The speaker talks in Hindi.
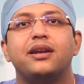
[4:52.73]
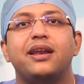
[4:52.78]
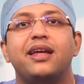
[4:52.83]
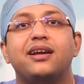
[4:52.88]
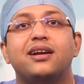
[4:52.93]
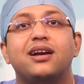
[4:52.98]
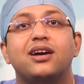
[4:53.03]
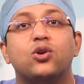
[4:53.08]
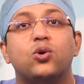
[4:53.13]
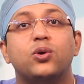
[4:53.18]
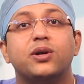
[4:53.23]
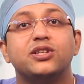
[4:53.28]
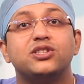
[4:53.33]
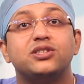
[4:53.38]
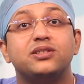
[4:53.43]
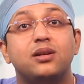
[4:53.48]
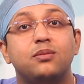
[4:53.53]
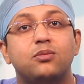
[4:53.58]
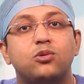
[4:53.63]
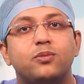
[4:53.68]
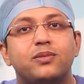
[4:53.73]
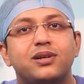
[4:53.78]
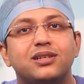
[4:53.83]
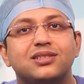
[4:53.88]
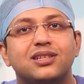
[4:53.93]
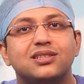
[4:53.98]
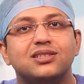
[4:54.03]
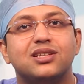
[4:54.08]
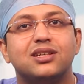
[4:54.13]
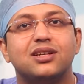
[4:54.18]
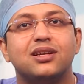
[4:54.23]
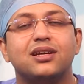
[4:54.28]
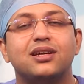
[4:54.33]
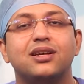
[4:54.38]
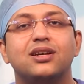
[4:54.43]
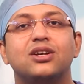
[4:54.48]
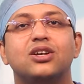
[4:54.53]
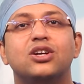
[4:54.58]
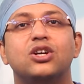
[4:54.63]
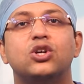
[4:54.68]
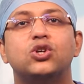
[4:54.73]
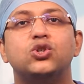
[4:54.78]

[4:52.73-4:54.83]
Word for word: नेक का रोटेशनल मूवमेंट्स अच्छे रहेंगे